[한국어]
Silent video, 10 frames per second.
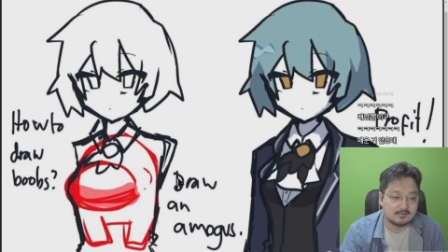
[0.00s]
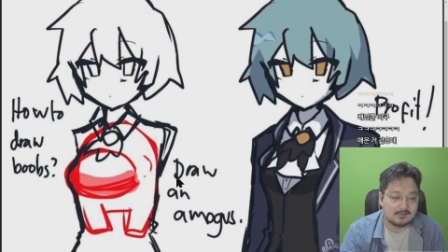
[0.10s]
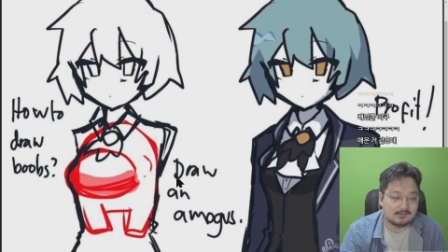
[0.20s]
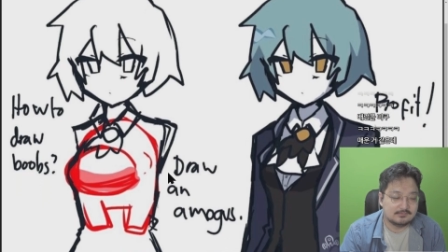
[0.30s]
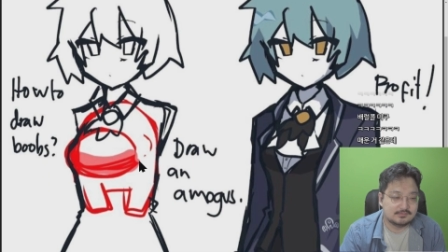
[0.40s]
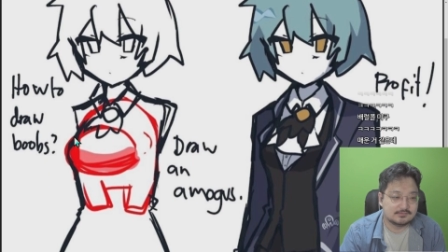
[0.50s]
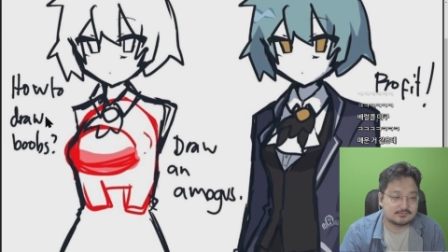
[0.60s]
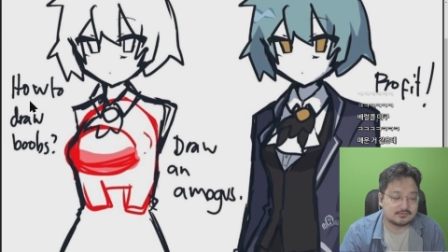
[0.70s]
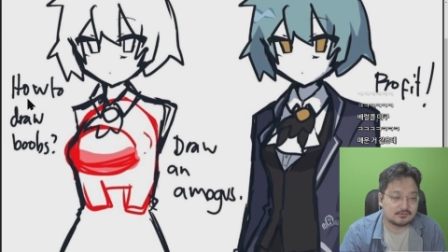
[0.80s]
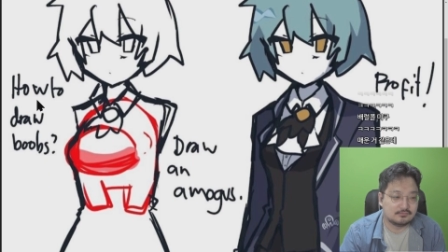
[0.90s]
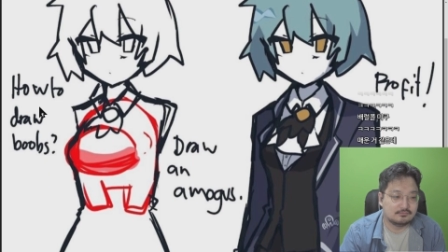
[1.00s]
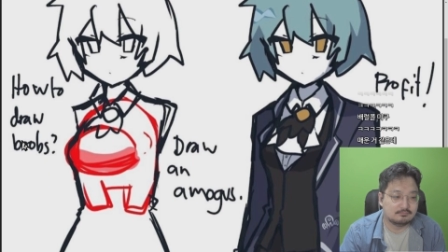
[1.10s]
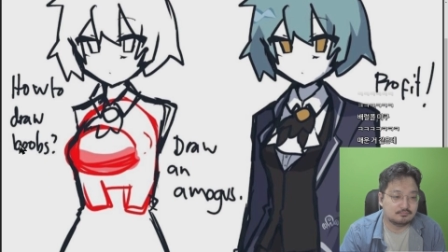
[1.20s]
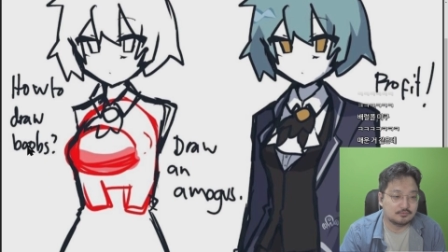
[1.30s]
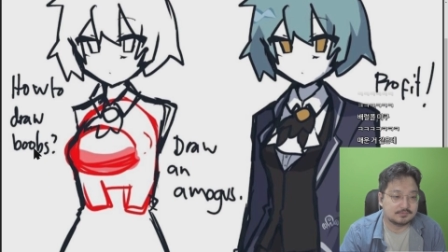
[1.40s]
How to draw
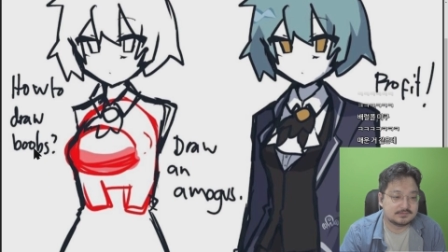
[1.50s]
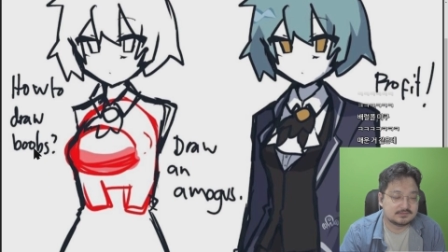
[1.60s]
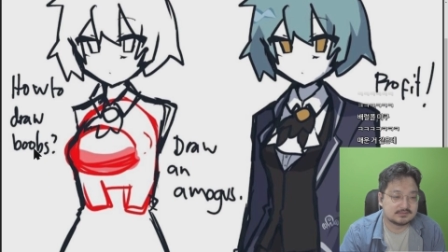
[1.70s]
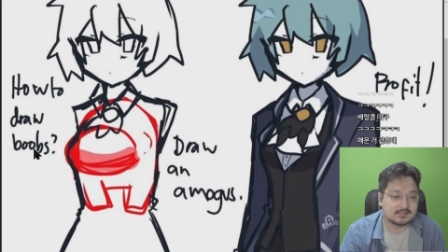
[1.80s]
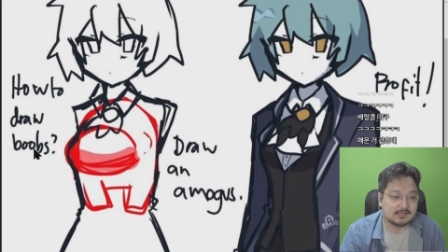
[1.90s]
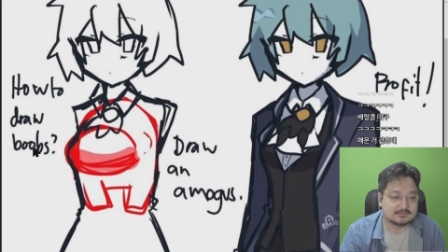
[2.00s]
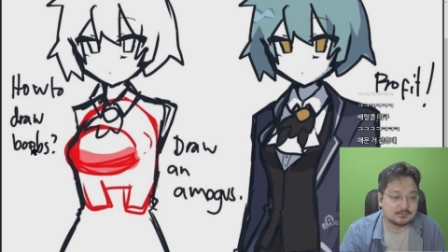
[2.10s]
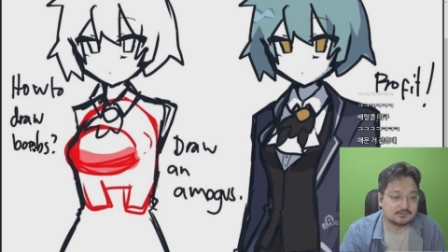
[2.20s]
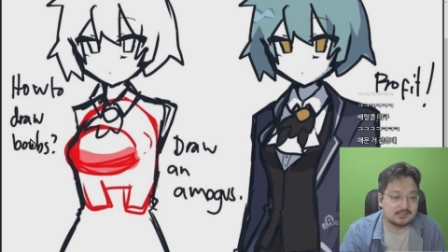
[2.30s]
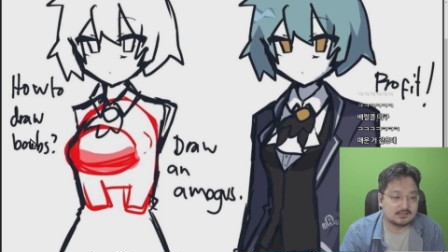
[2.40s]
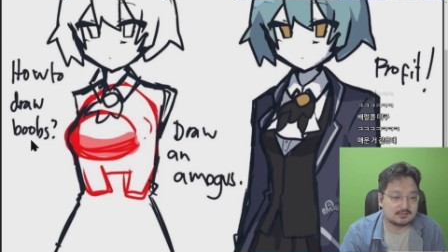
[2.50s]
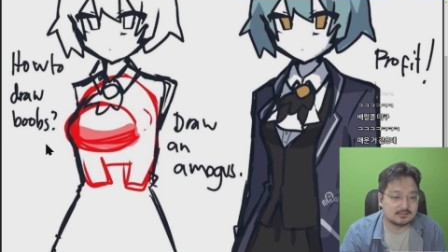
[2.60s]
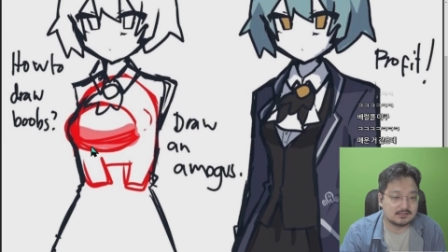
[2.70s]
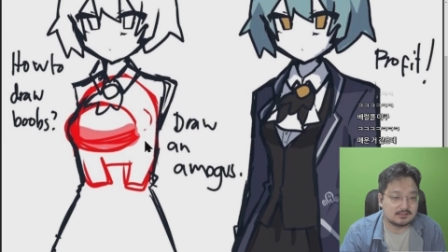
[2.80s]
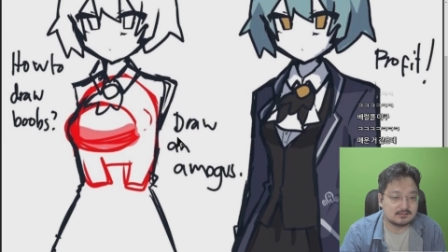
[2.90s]
boobs. 가슴 어떻게
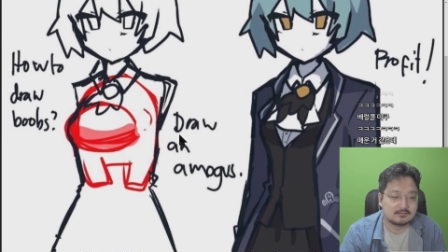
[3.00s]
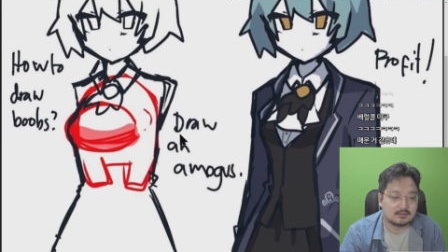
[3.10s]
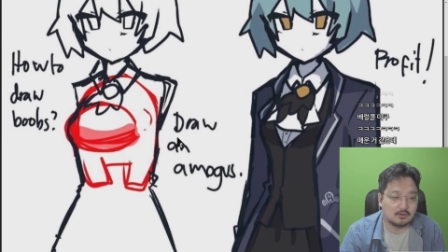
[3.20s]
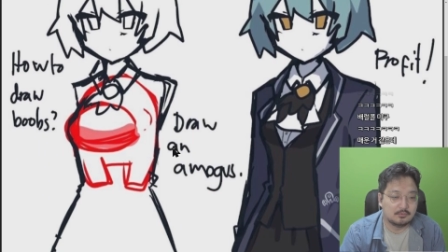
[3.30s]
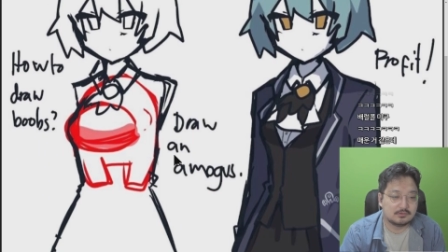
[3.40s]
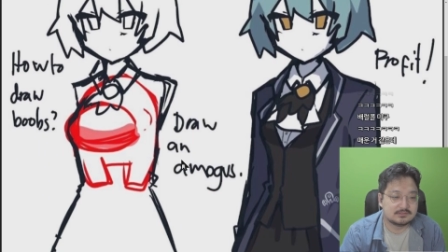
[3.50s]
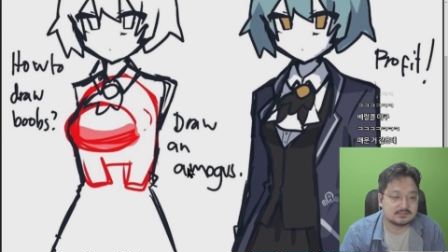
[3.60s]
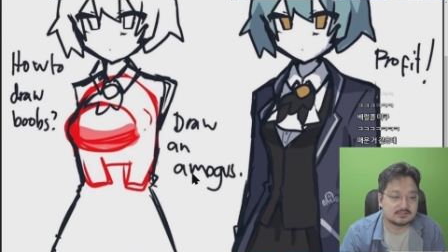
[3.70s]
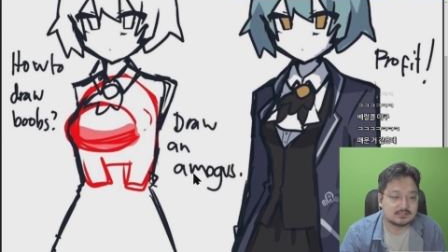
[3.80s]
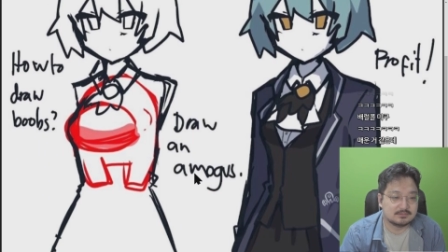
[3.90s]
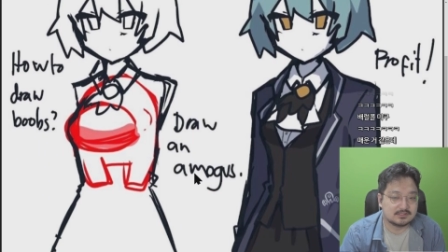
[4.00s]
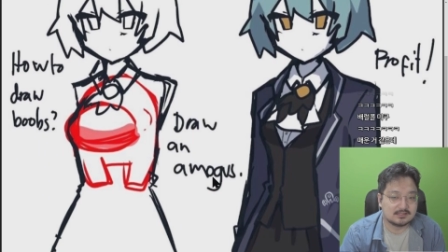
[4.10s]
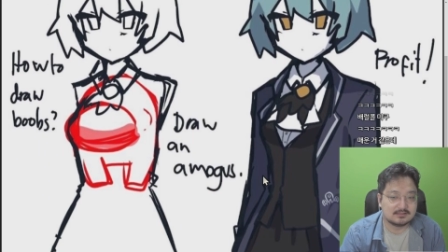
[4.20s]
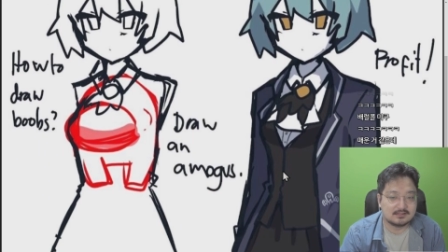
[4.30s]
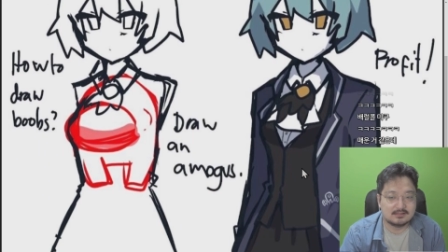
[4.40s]
그리냐. 어몽거스를 그리면
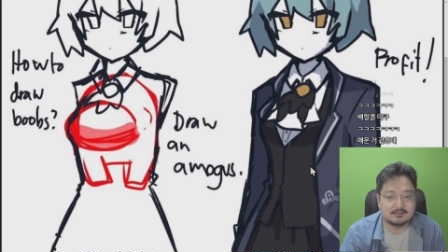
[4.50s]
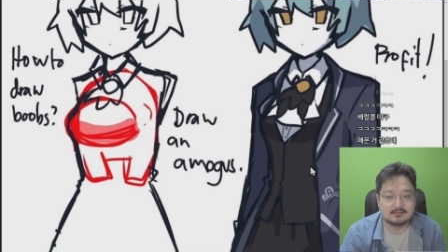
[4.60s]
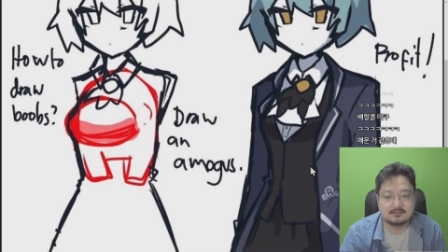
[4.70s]
된다.